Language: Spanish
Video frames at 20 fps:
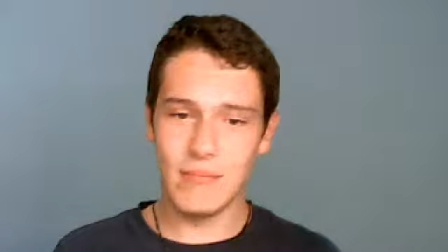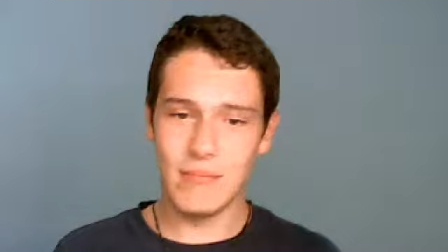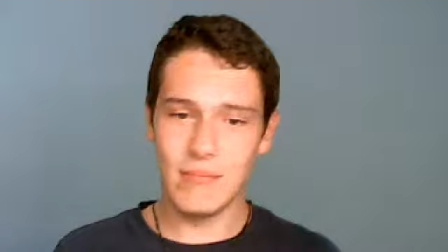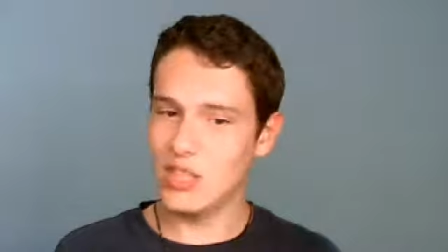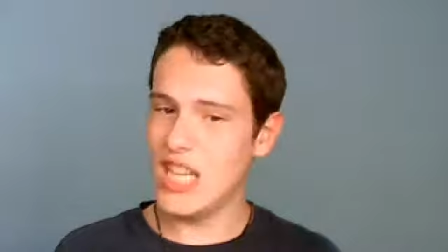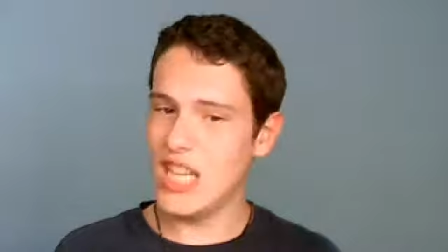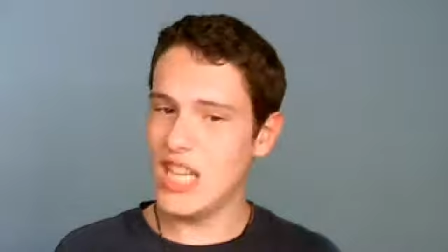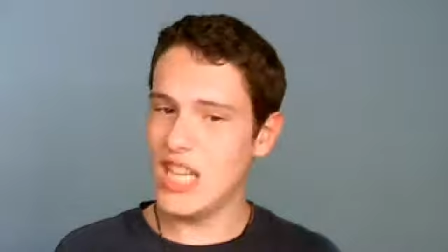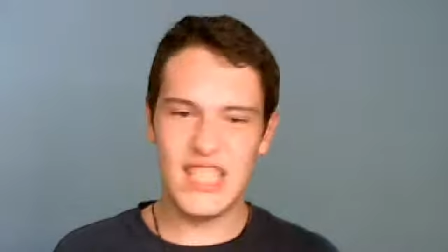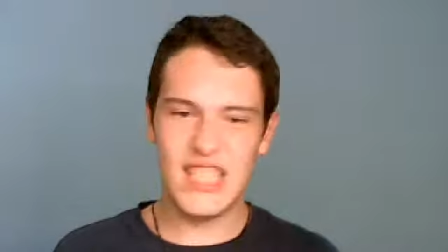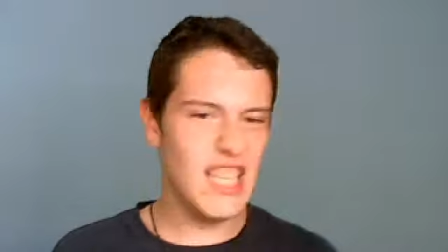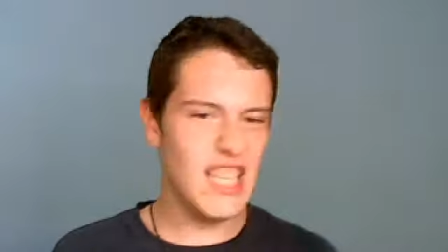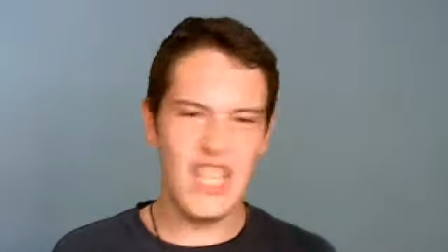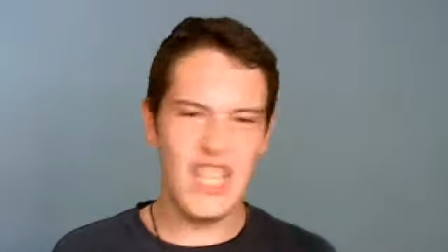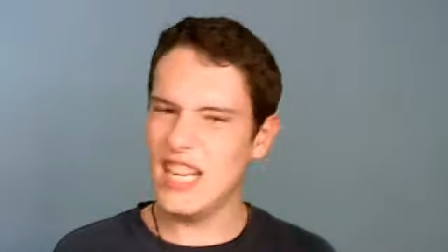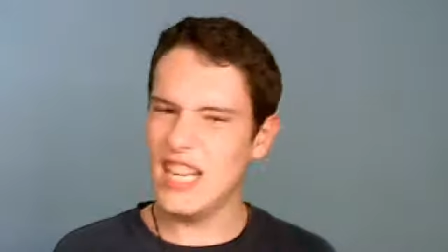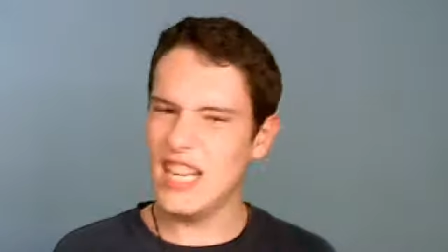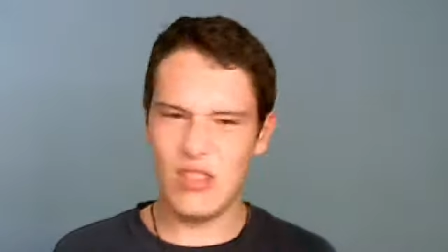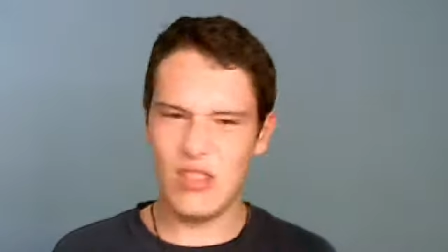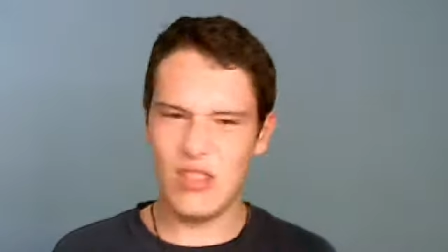O sea, sí
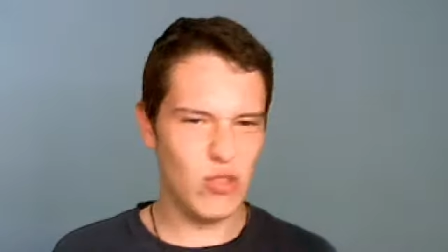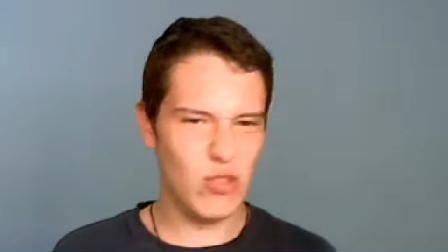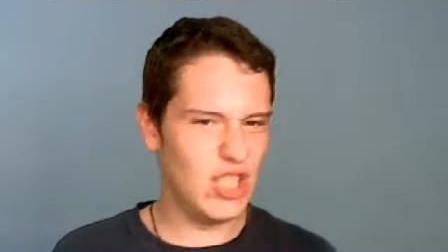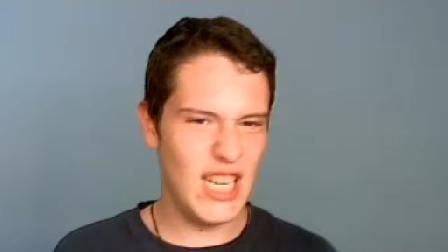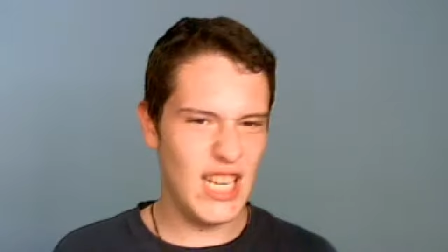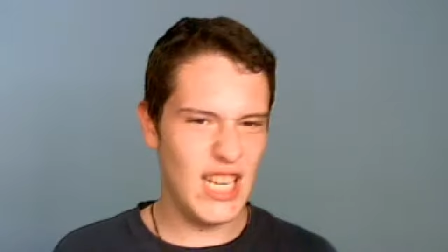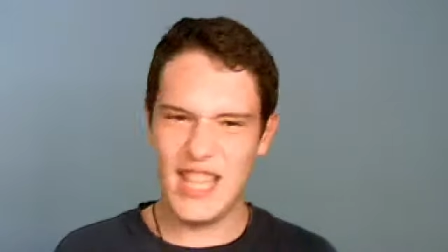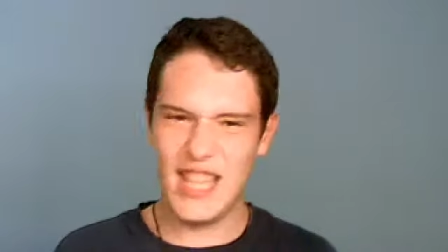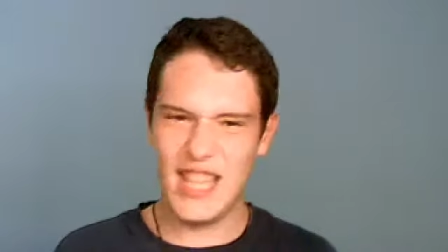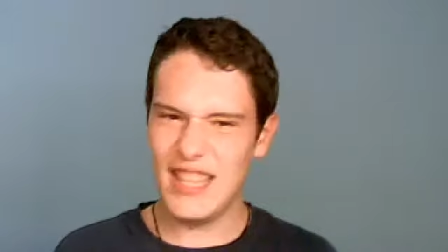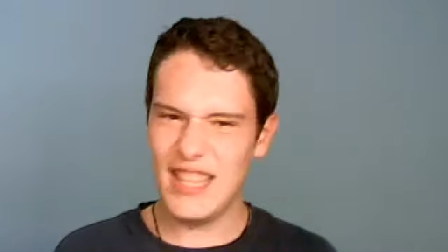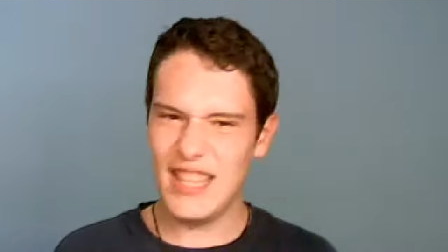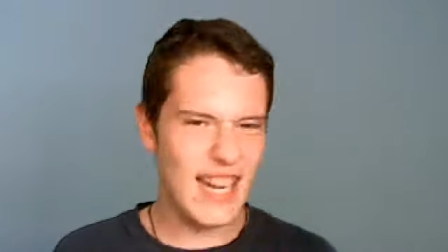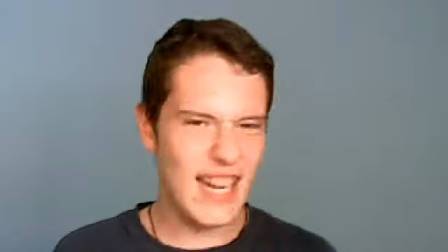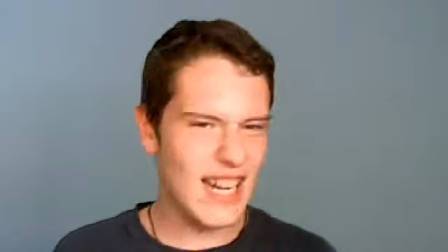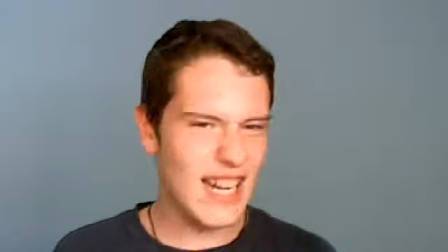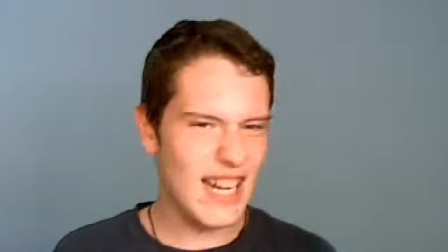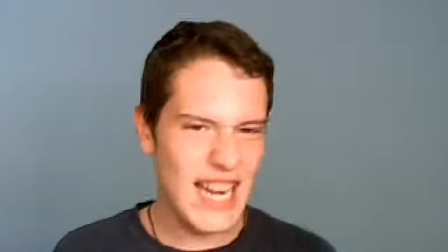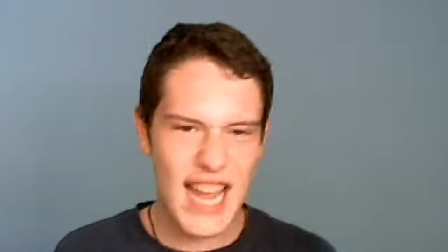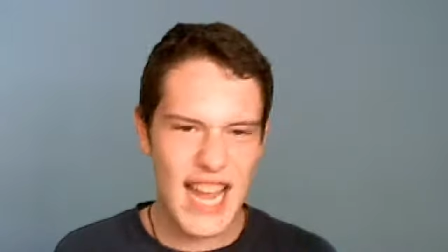directo, sin editar
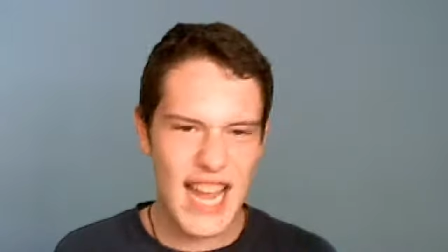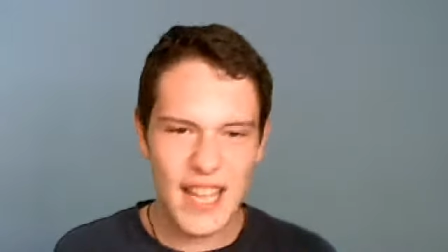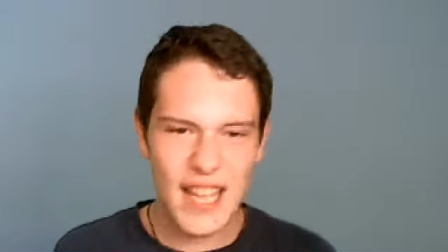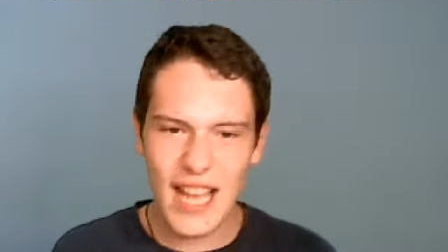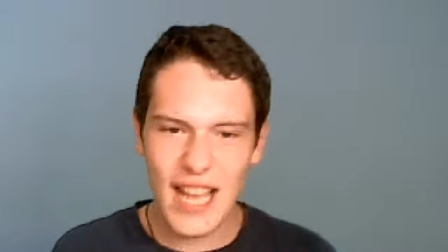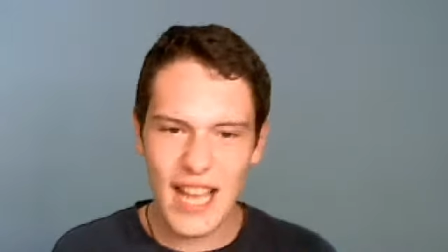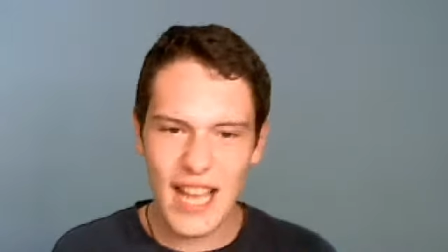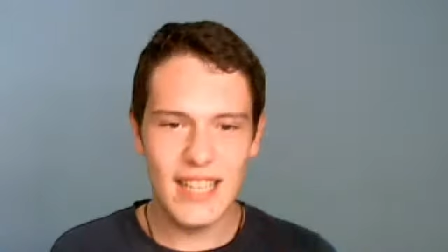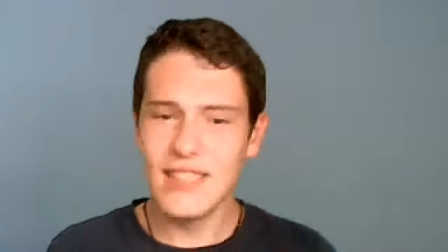ni nada.